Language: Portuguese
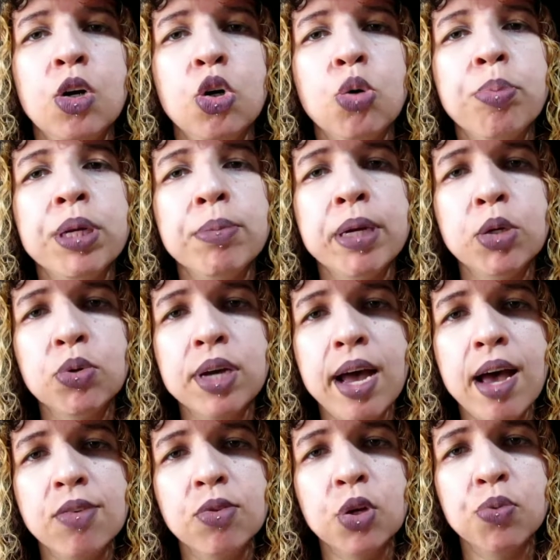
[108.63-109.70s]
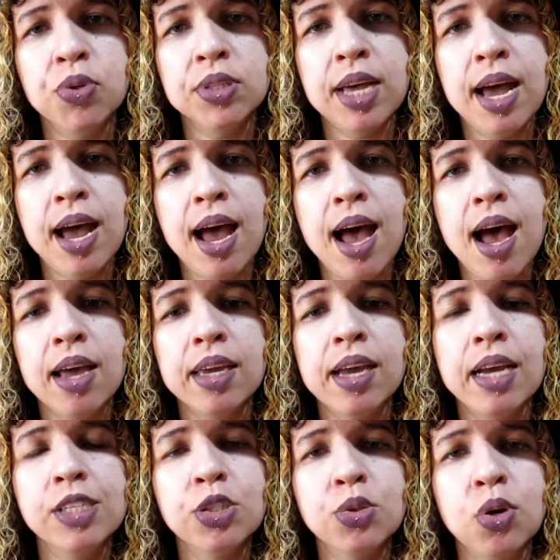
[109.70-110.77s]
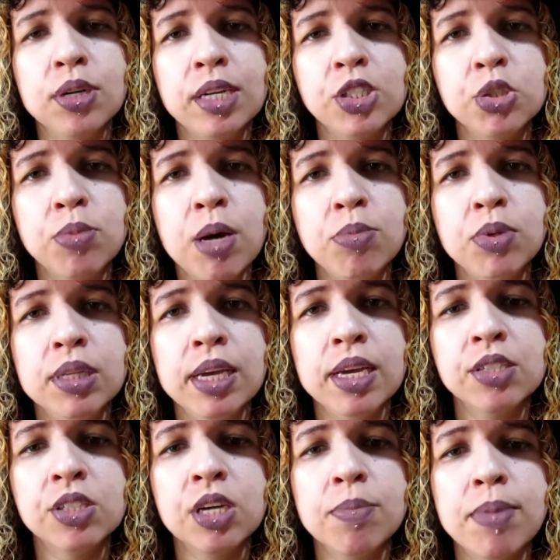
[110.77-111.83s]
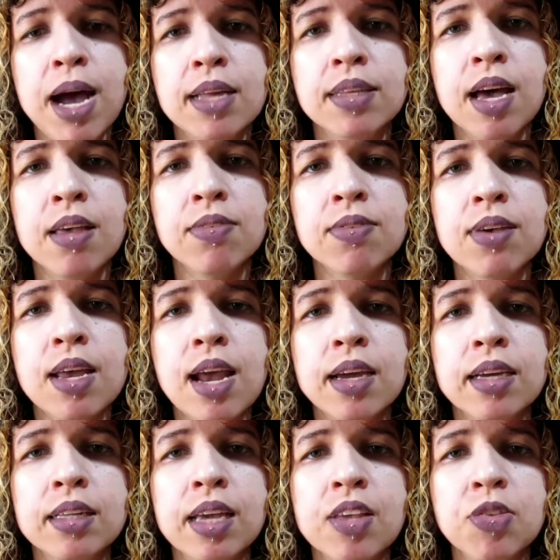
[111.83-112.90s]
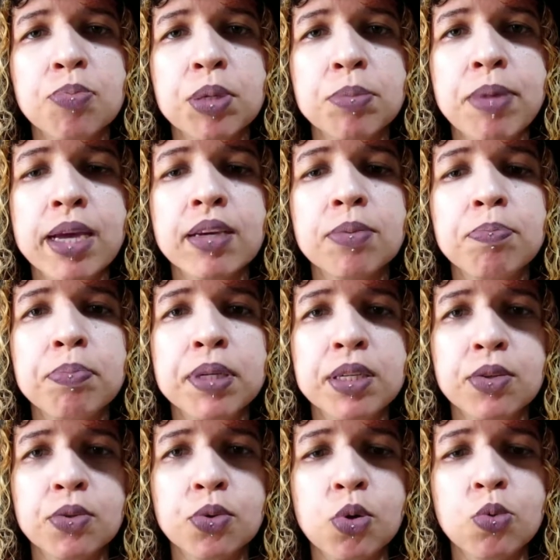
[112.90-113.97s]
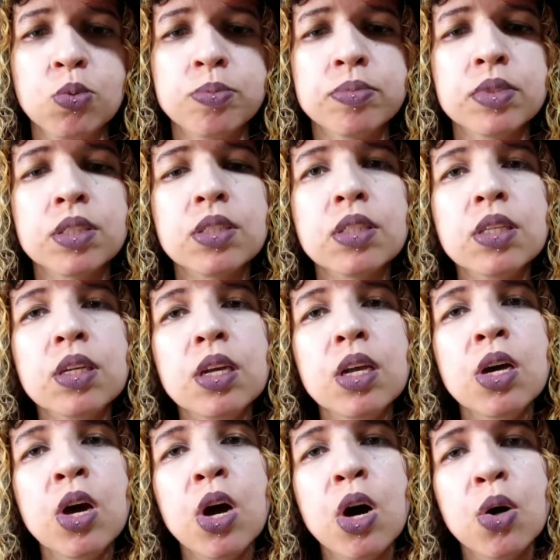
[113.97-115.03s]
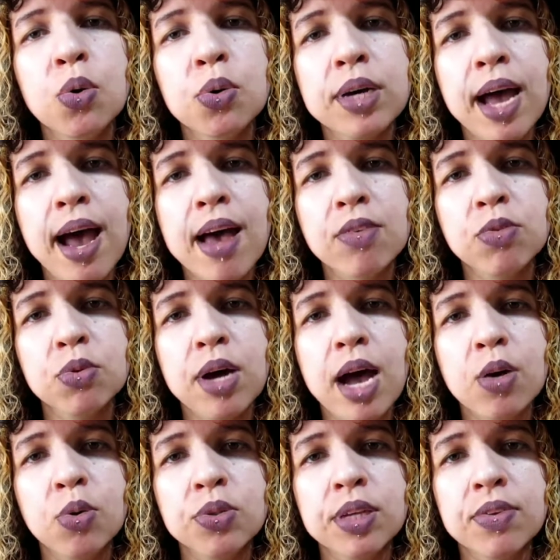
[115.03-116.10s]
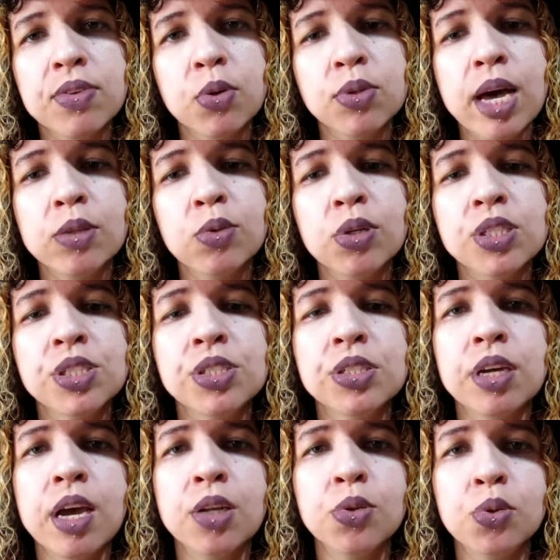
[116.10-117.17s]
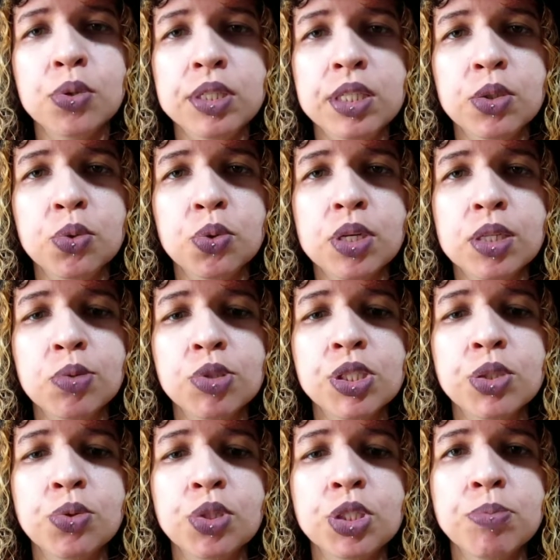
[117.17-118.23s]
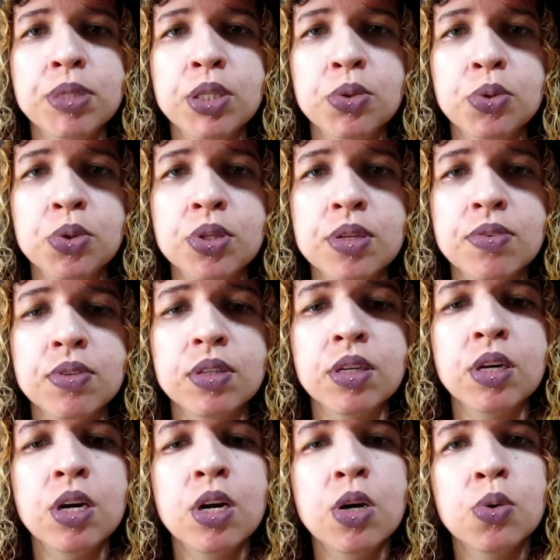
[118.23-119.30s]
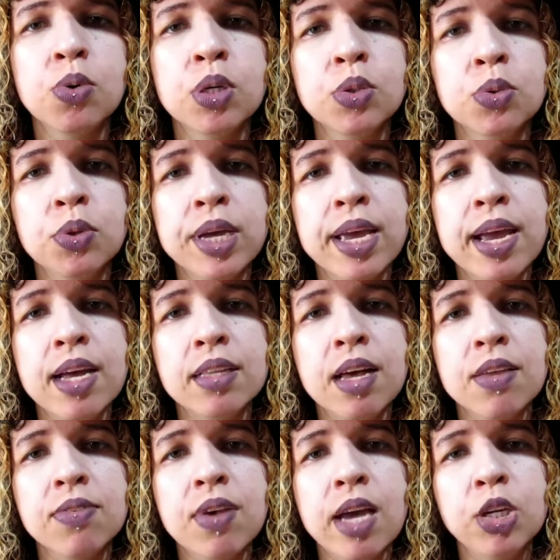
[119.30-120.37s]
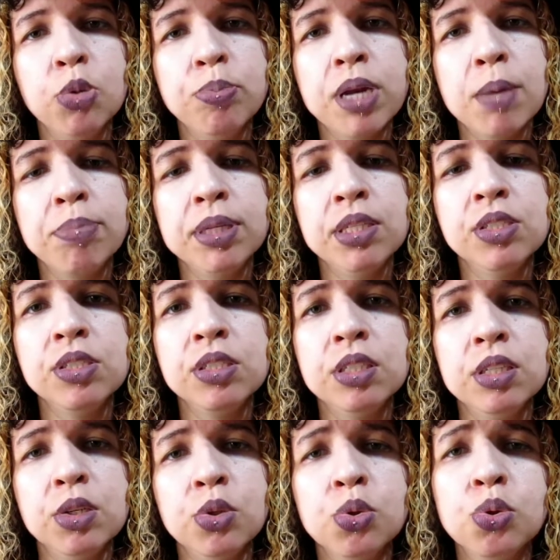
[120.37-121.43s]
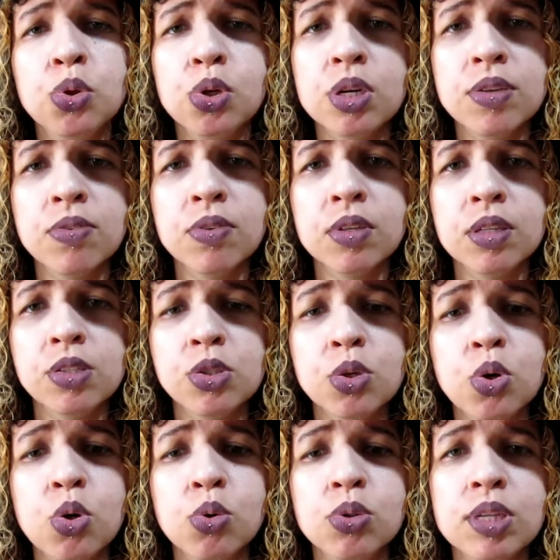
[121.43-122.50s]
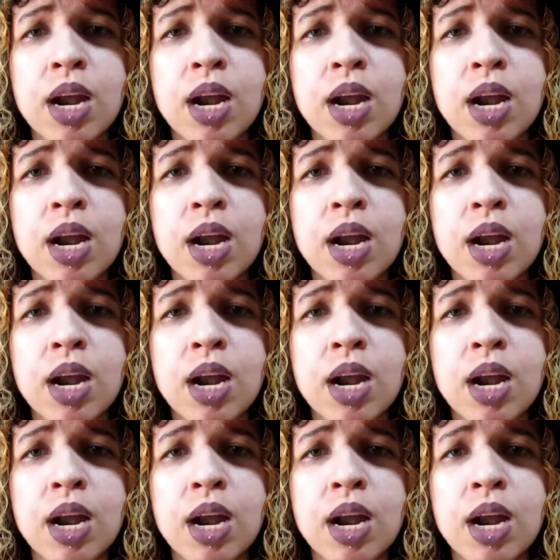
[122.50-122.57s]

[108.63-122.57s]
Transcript: O primeiro caso que eu vou narrar é a história de uma mulher chamada Sarah Gillespie McPherson. O caso aconteceu na noite de Halloween do ano de 2012, quando ela saiu para pedir doces ou